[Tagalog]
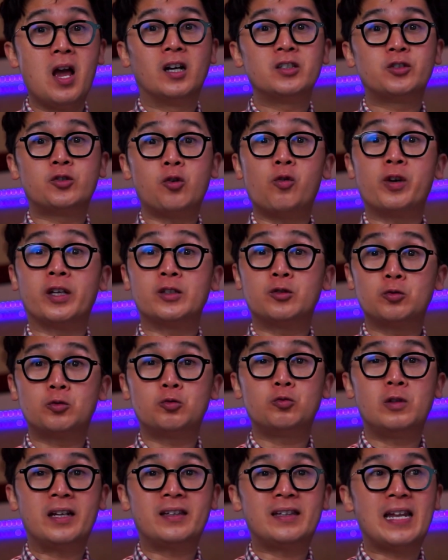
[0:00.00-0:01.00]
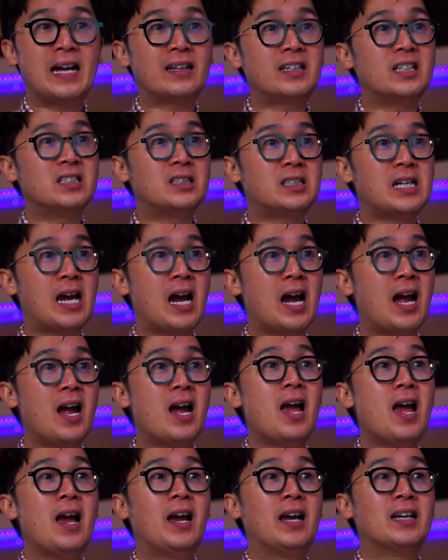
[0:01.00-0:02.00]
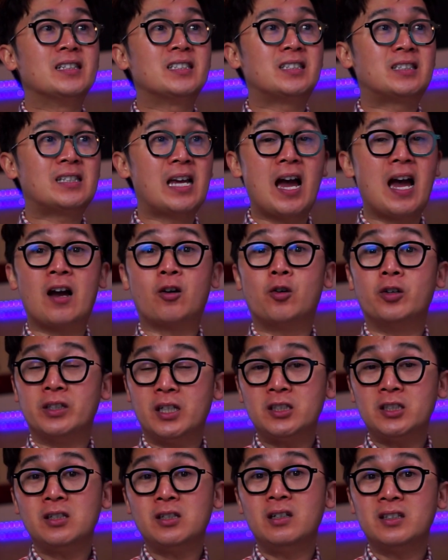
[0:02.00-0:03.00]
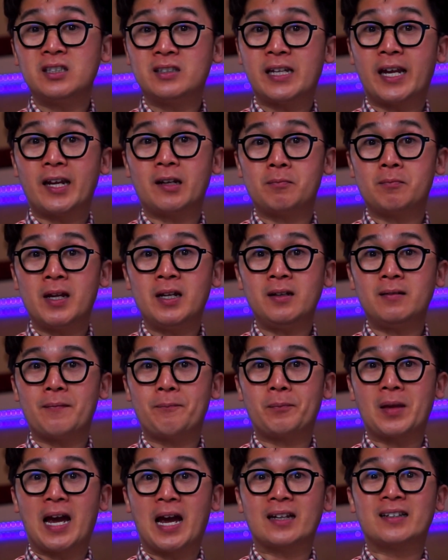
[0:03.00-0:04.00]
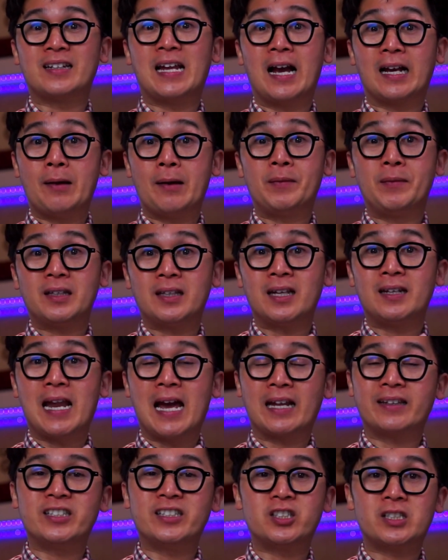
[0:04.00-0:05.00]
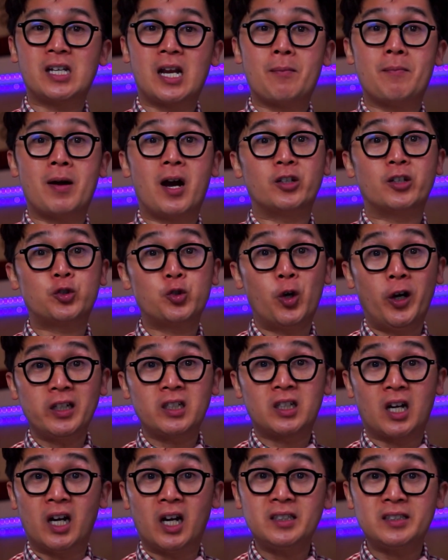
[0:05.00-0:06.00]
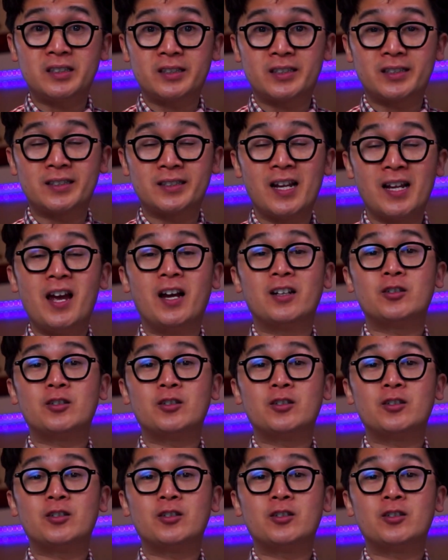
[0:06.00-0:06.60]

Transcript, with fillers: So, kung isusulat natin siya sa conditional statement at gagamitan natin siya ng mga shortcuts,